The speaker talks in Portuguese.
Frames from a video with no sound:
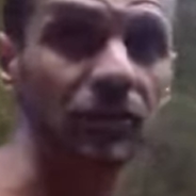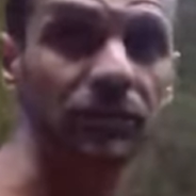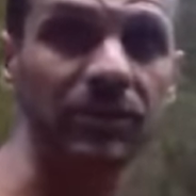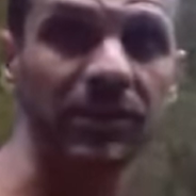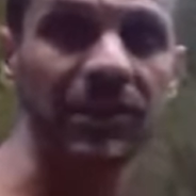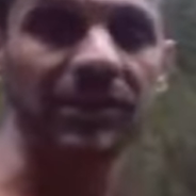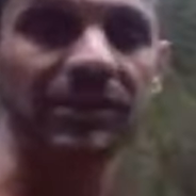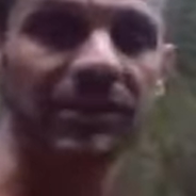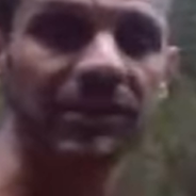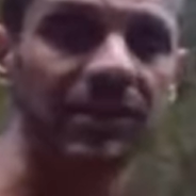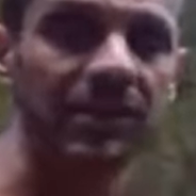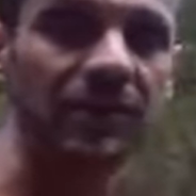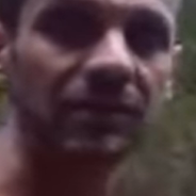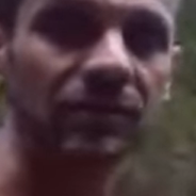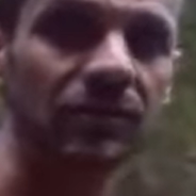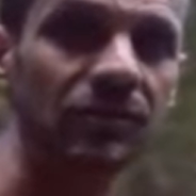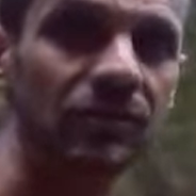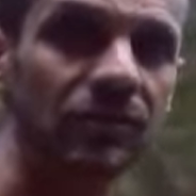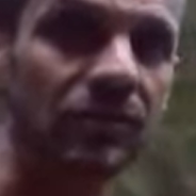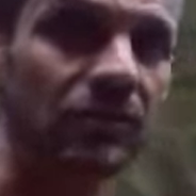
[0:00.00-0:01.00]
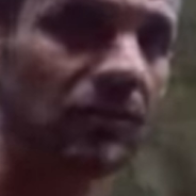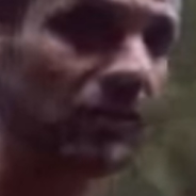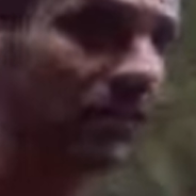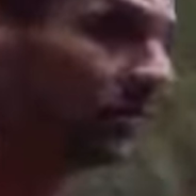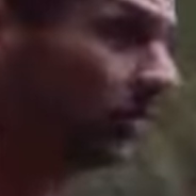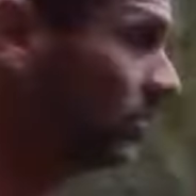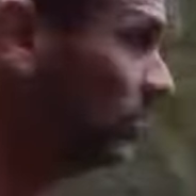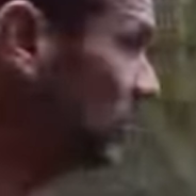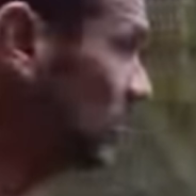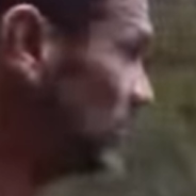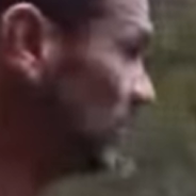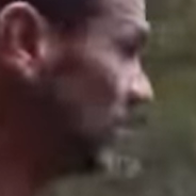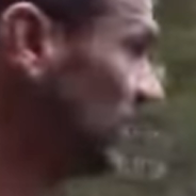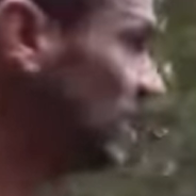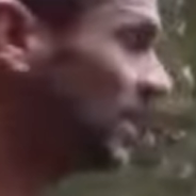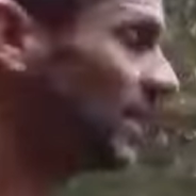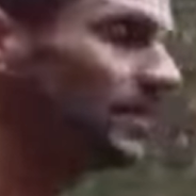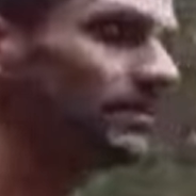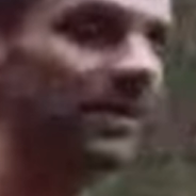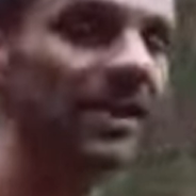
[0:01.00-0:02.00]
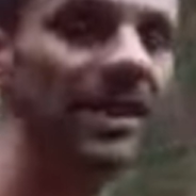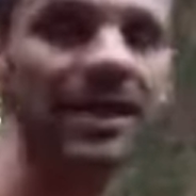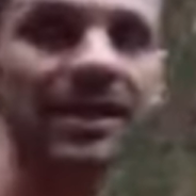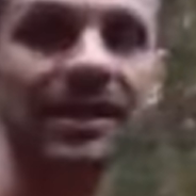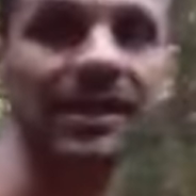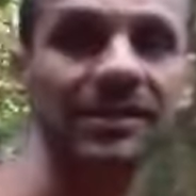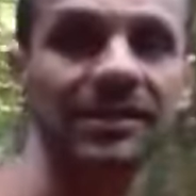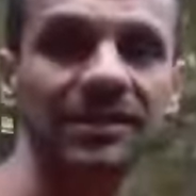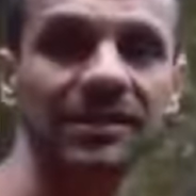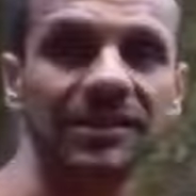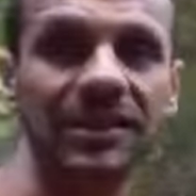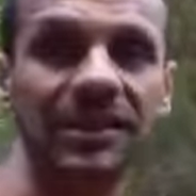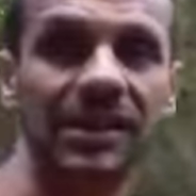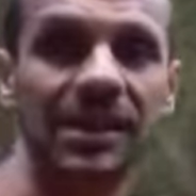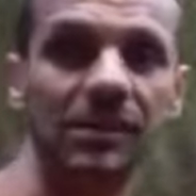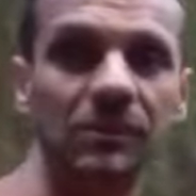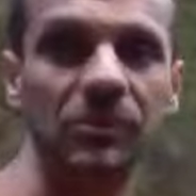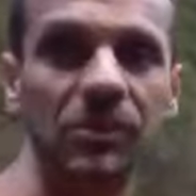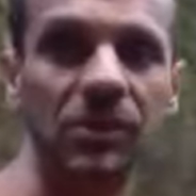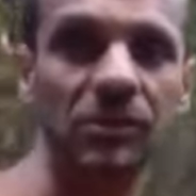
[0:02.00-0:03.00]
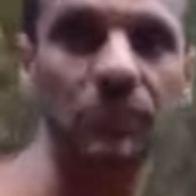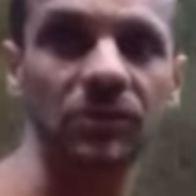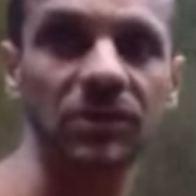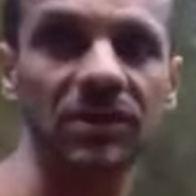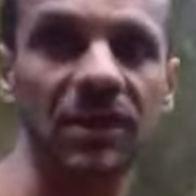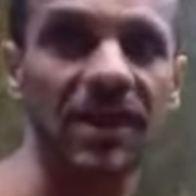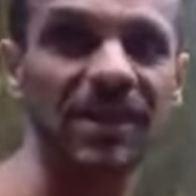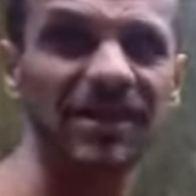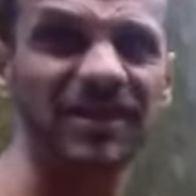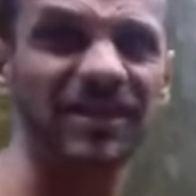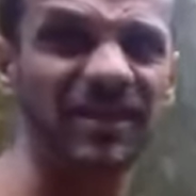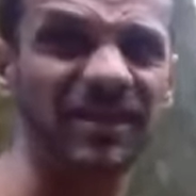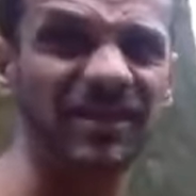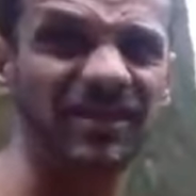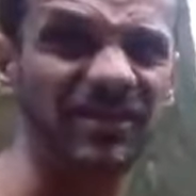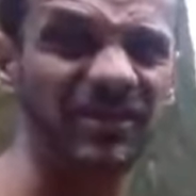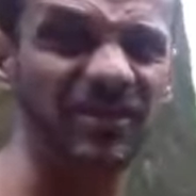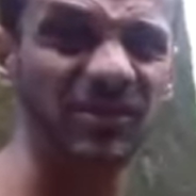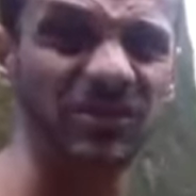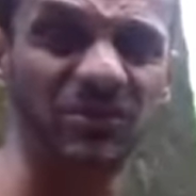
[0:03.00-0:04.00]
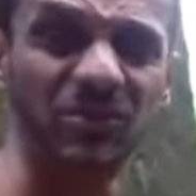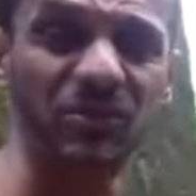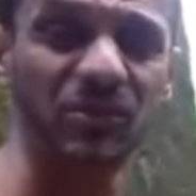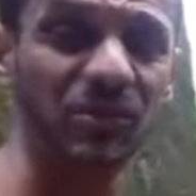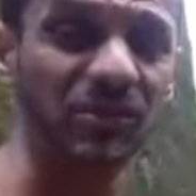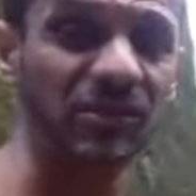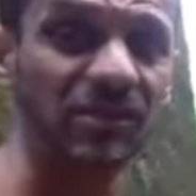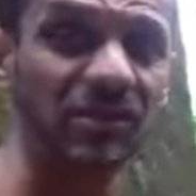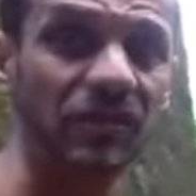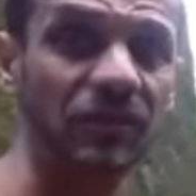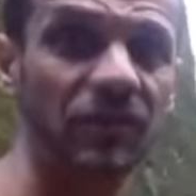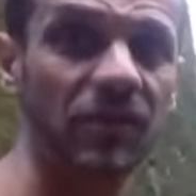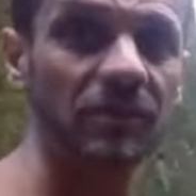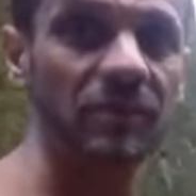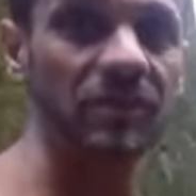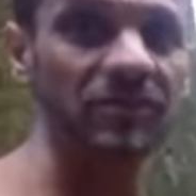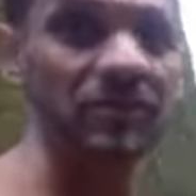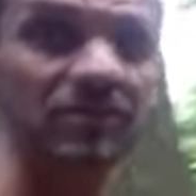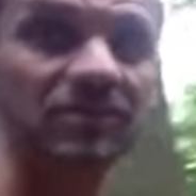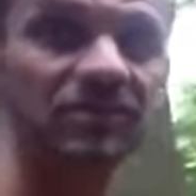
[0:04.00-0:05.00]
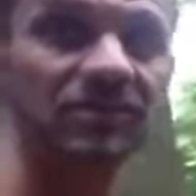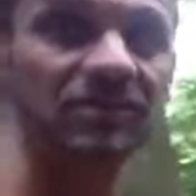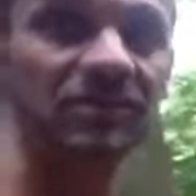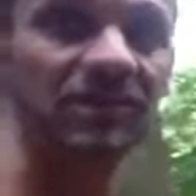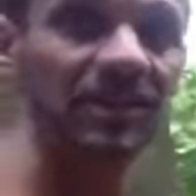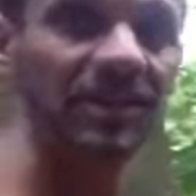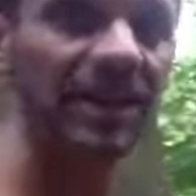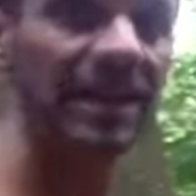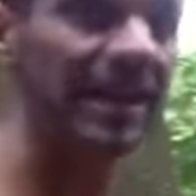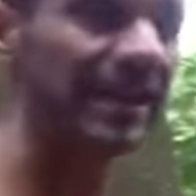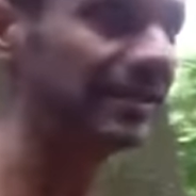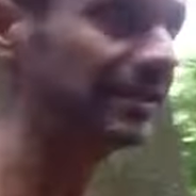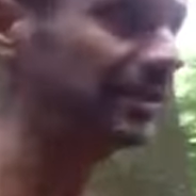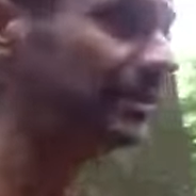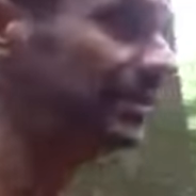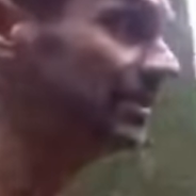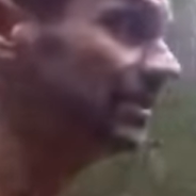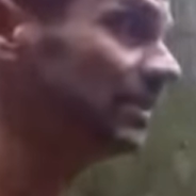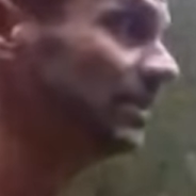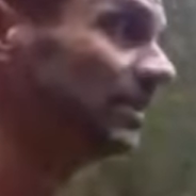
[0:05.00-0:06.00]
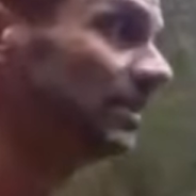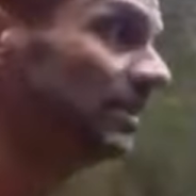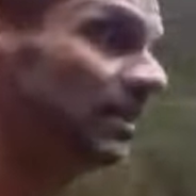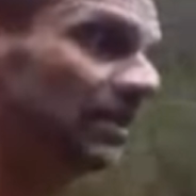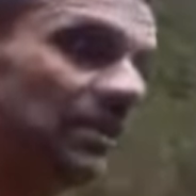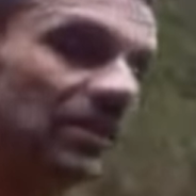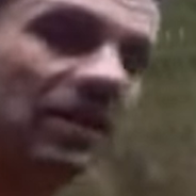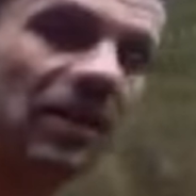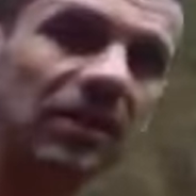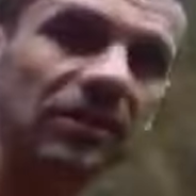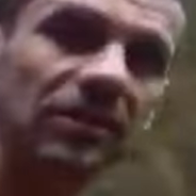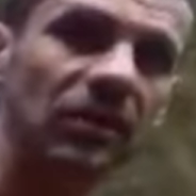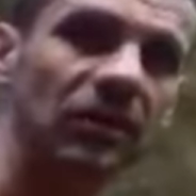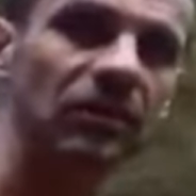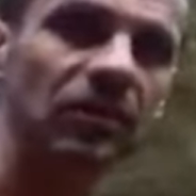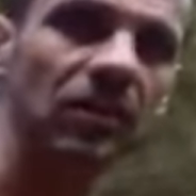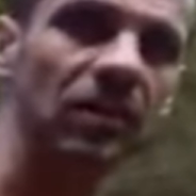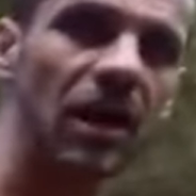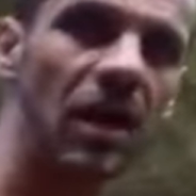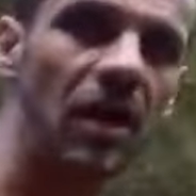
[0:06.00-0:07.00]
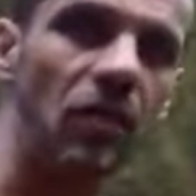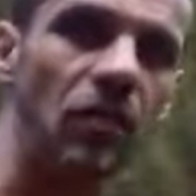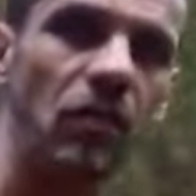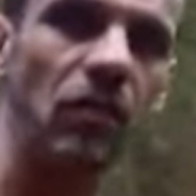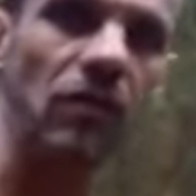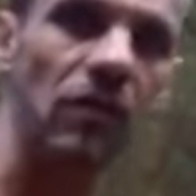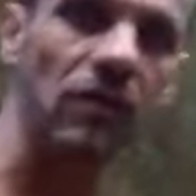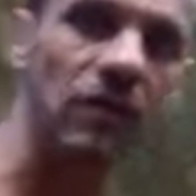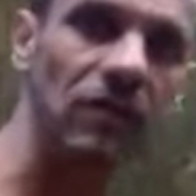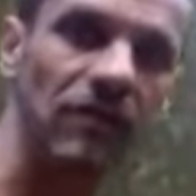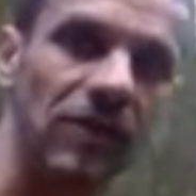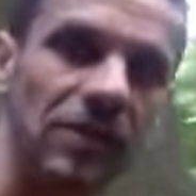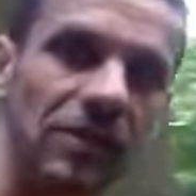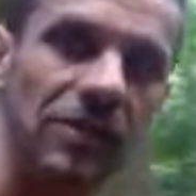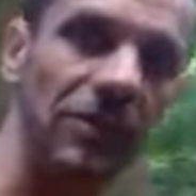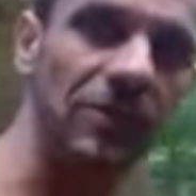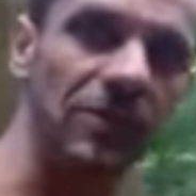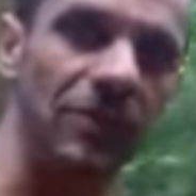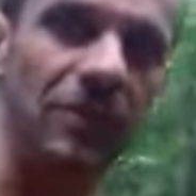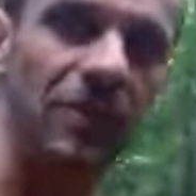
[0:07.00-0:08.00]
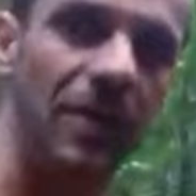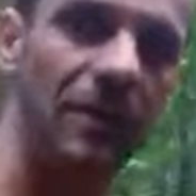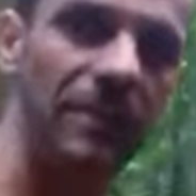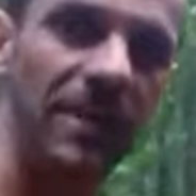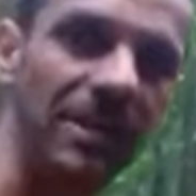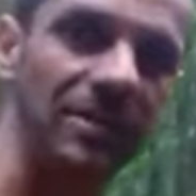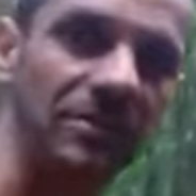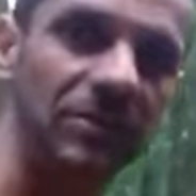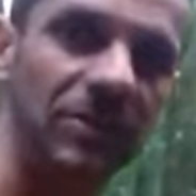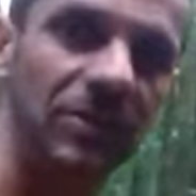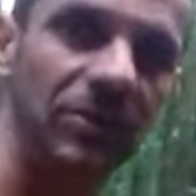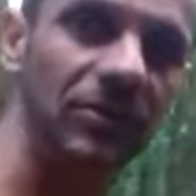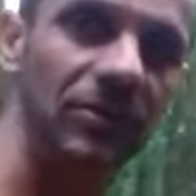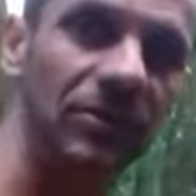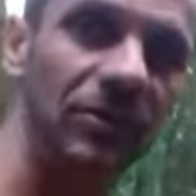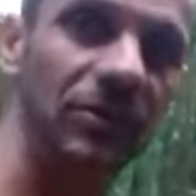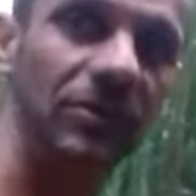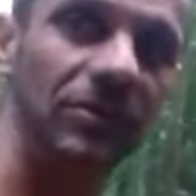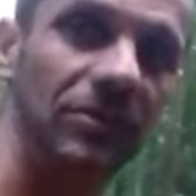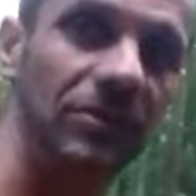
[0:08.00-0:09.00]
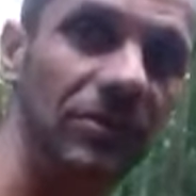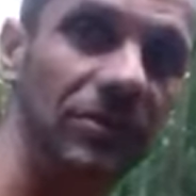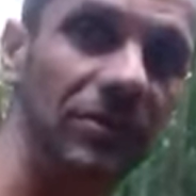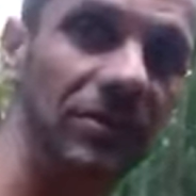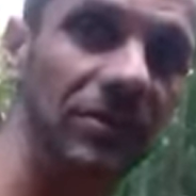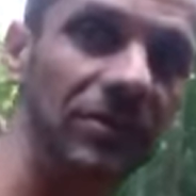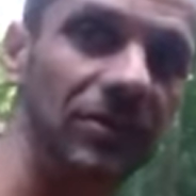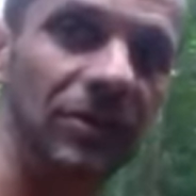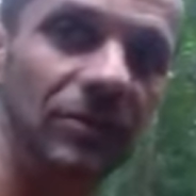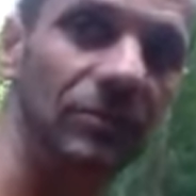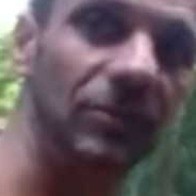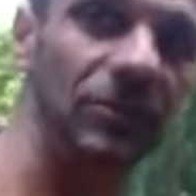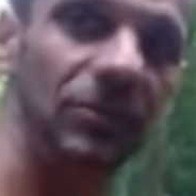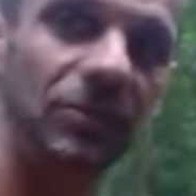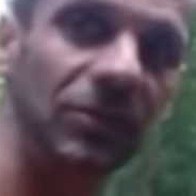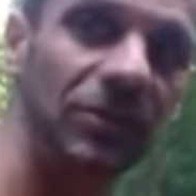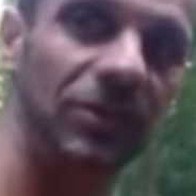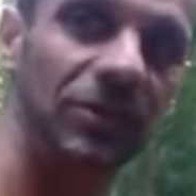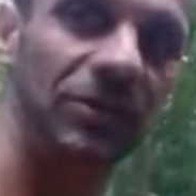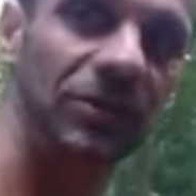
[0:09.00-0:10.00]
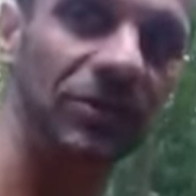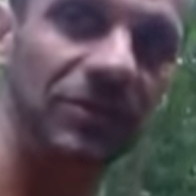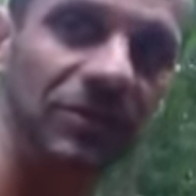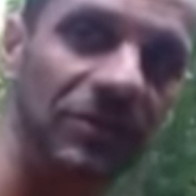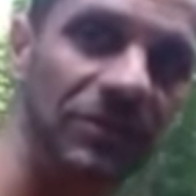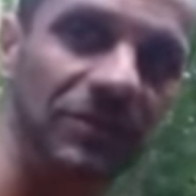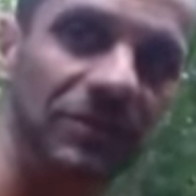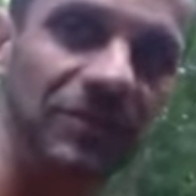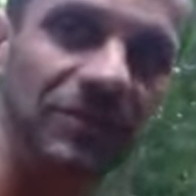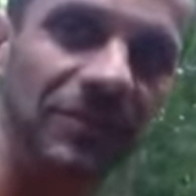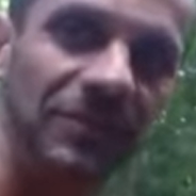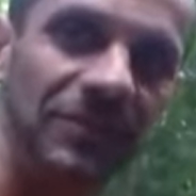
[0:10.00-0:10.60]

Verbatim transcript: Entrou para dentro e vem caminhar, com as trilhas mesmo traz. Tem todas as informações indicadas até o local. Valeu, um abraço para todos um abraço, e tamo galera. junto.